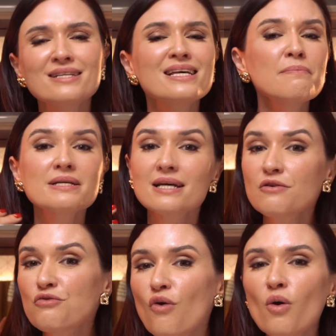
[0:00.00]
sem passar
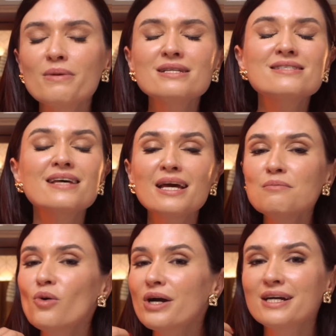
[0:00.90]
fome e sem
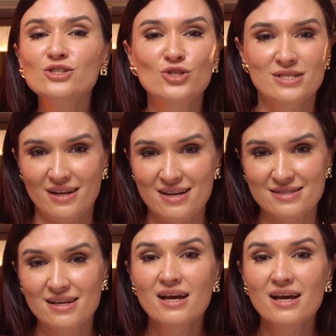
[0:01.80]
morrer de estresse.